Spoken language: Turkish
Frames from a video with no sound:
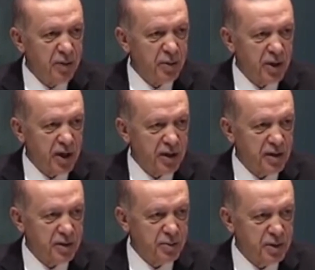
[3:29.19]
her bir
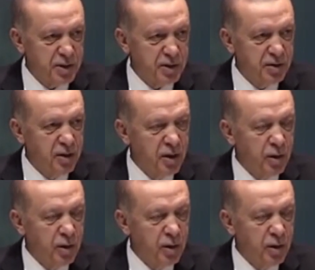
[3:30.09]
kardeşimizin